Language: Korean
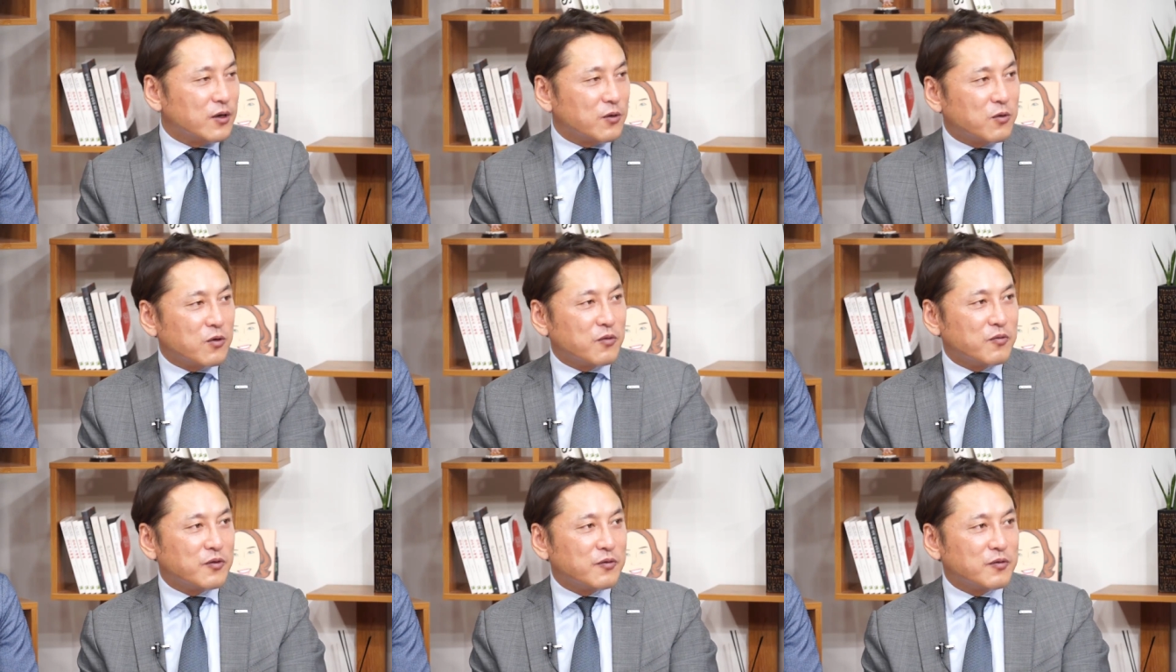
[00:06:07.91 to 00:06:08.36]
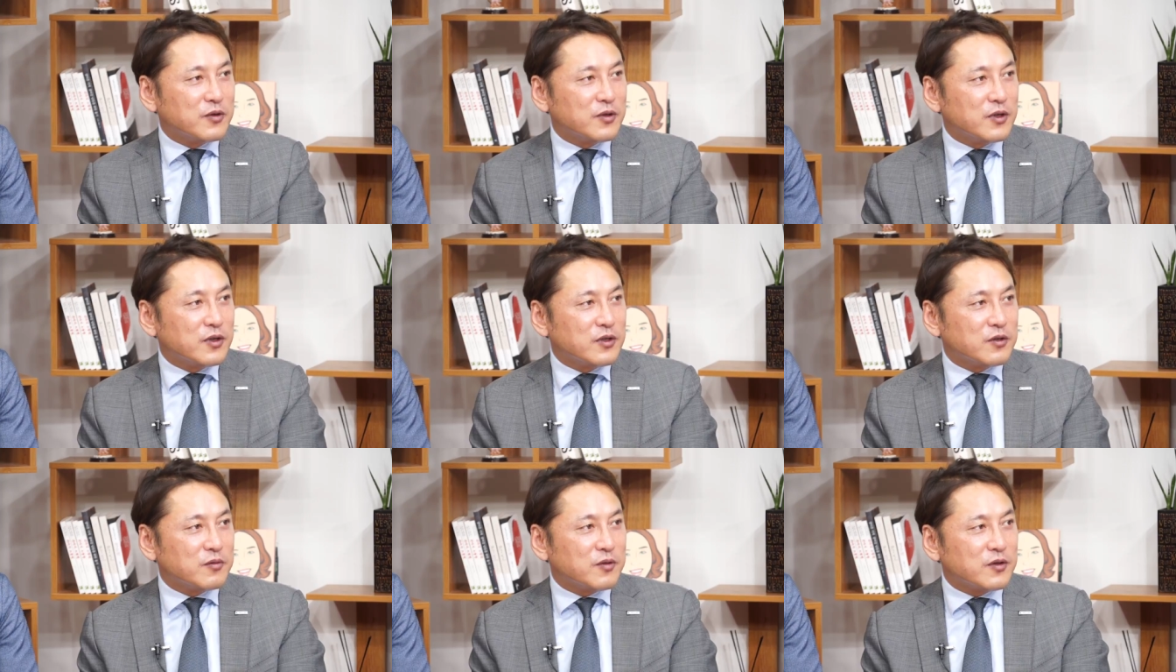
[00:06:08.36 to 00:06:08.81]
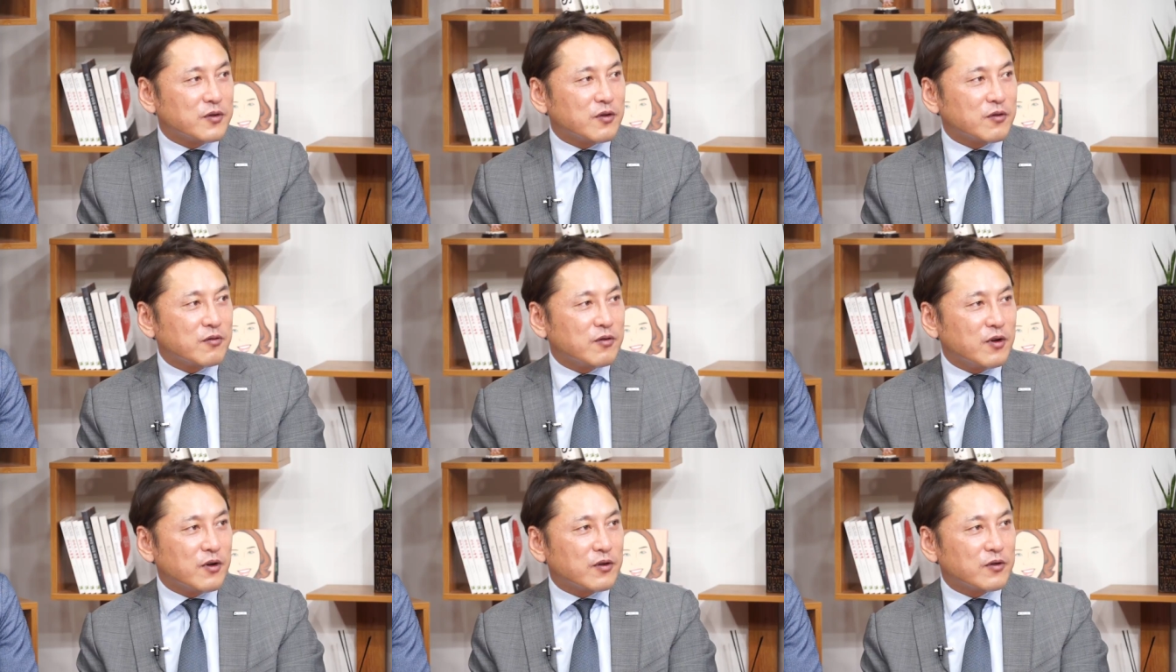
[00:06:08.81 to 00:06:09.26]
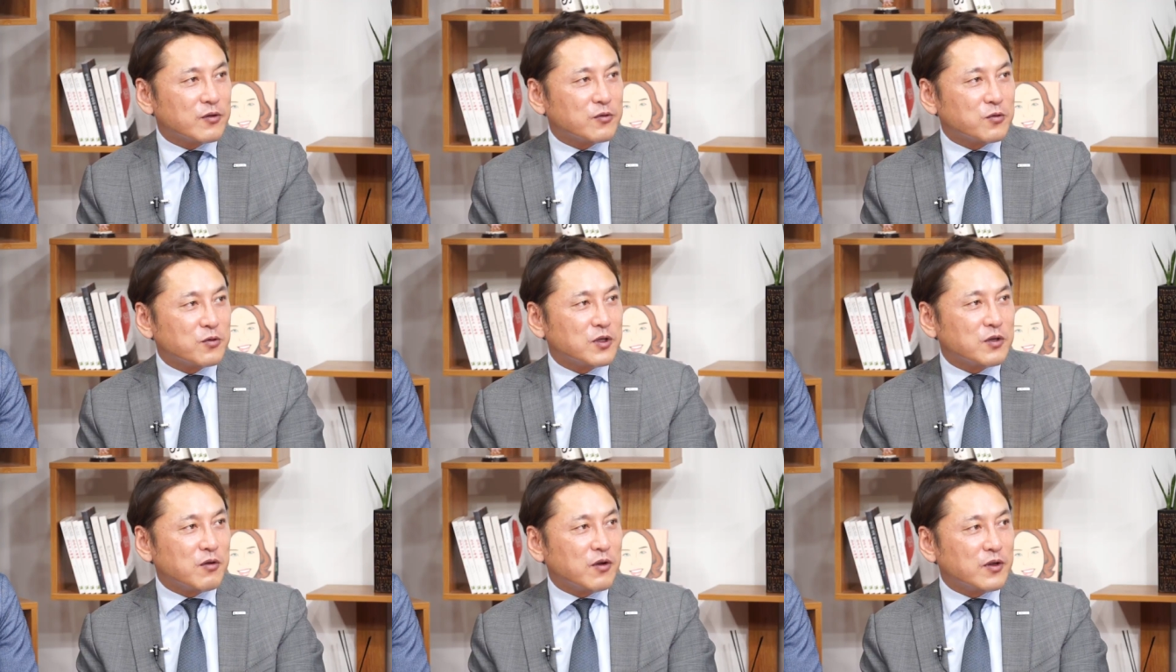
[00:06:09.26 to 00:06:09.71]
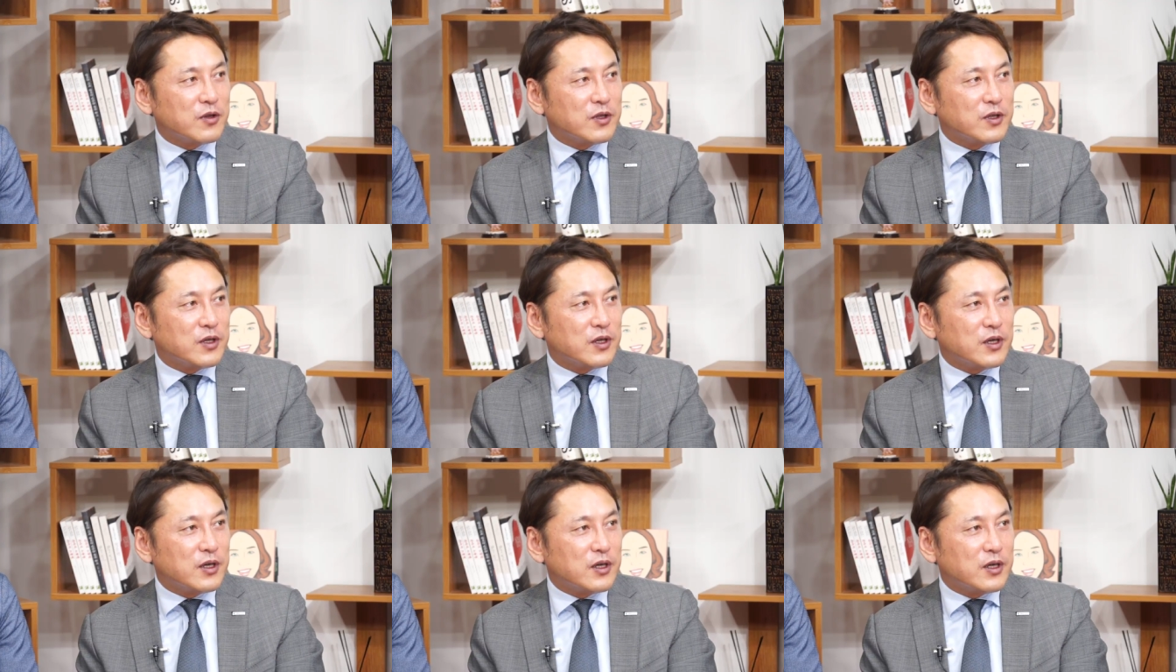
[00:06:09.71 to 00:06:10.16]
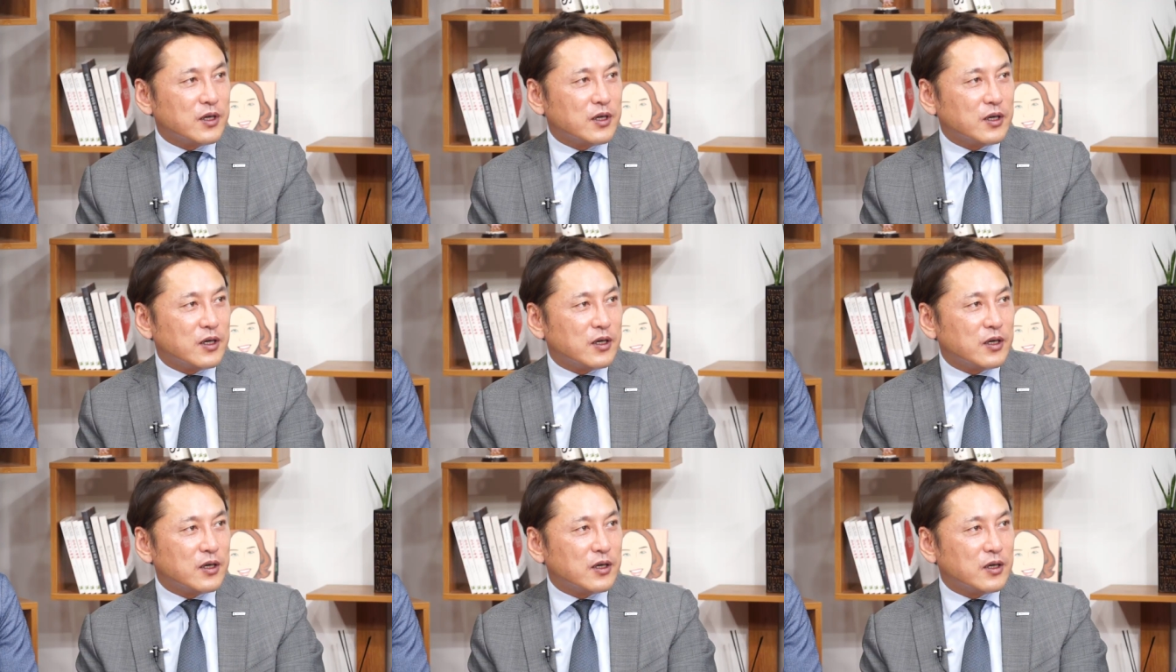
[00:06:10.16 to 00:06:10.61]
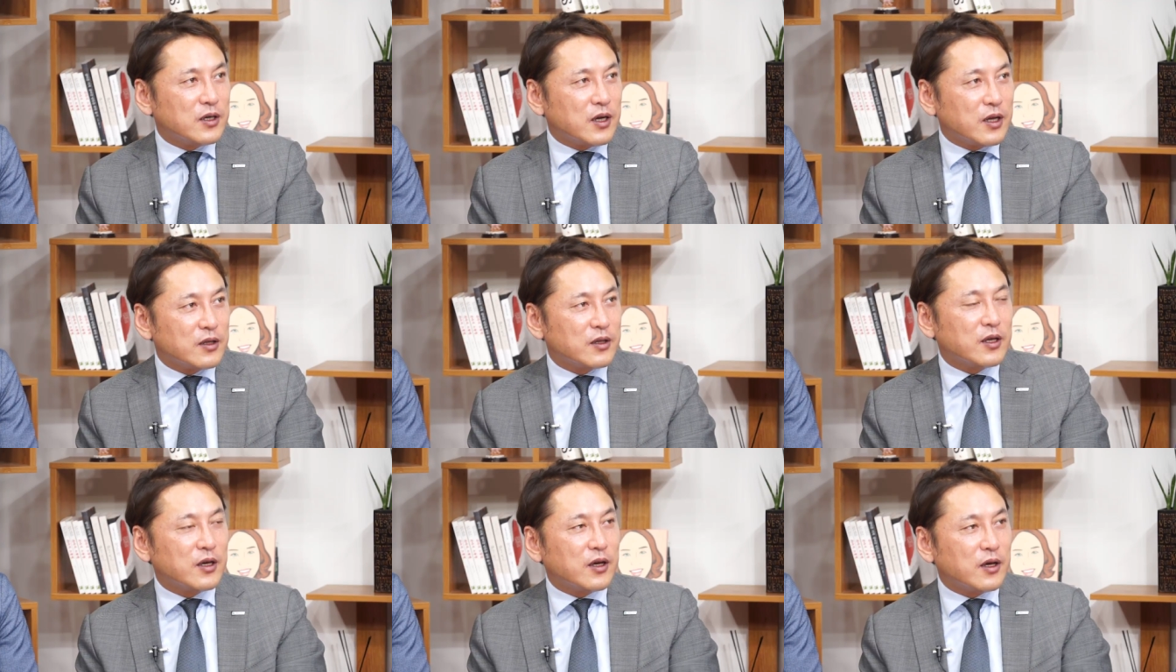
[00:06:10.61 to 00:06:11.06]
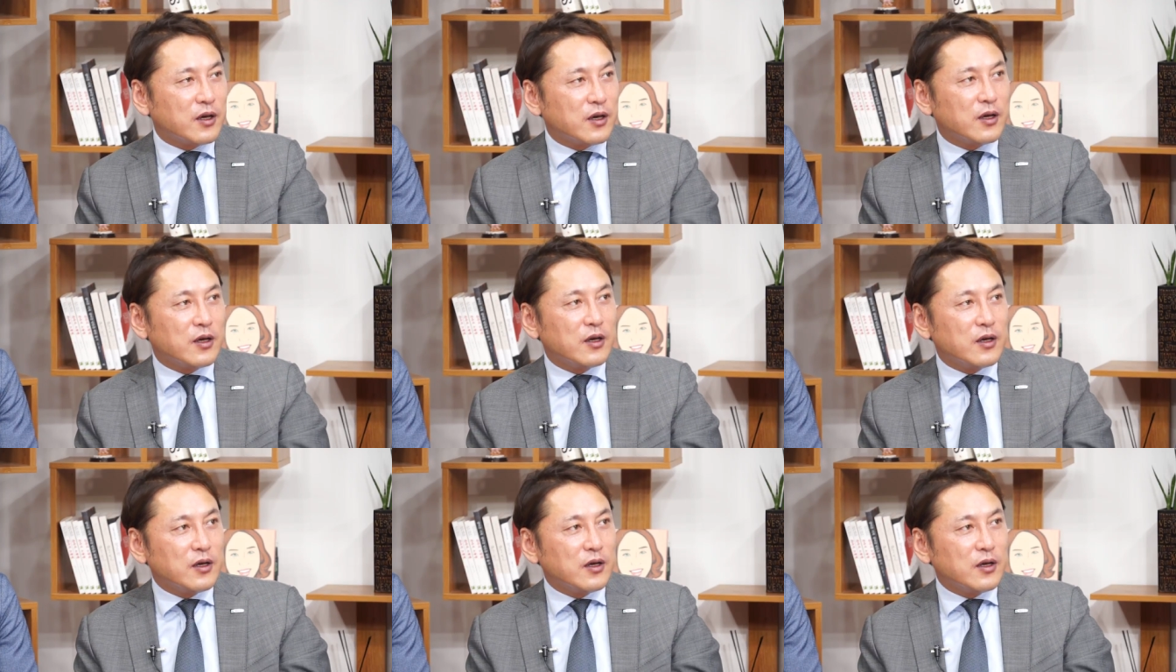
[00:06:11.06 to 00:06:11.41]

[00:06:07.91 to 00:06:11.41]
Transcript: 그런 부분들이 좀 있었고요. 그래서 조직원들한테